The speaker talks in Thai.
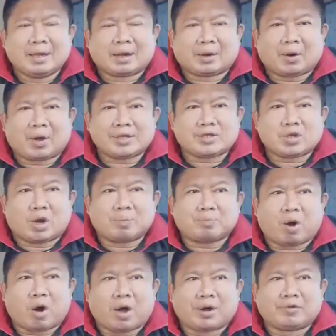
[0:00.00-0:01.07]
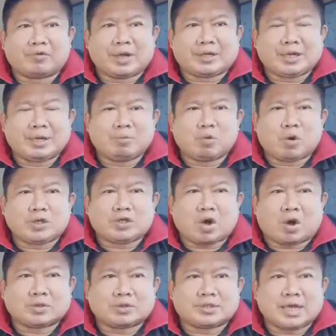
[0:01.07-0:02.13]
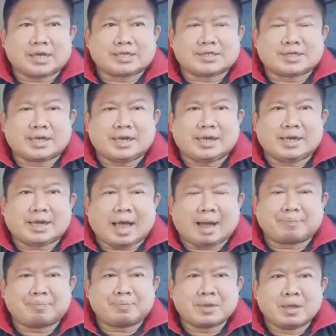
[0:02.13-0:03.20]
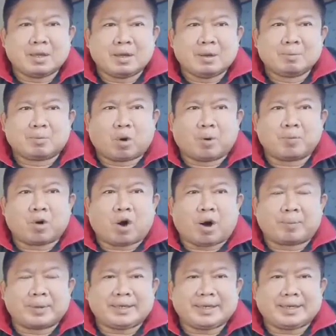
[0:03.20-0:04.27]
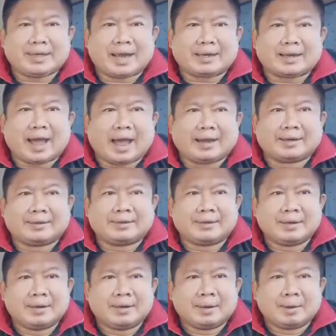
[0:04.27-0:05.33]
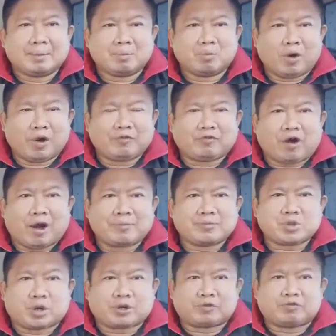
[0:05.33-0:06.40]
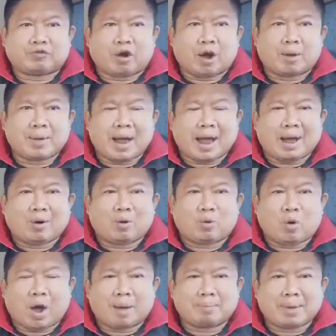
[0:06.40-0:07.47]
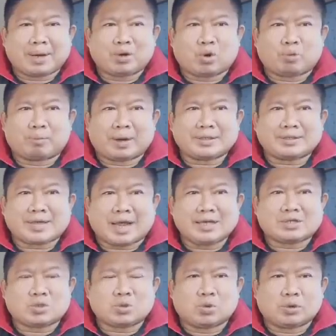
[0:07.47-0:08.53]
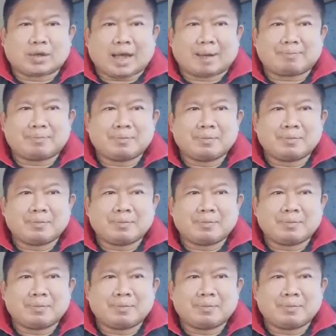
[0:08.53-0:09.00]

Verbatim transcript: ร้อยสองปอนด์เวทีมวยช่องเจ็ดสีนะครับผมออกไปที่ทางด้านมวยฟอร์มสดฟอร์มห้าวความมั่นอกมั่นใจสูงนะครับ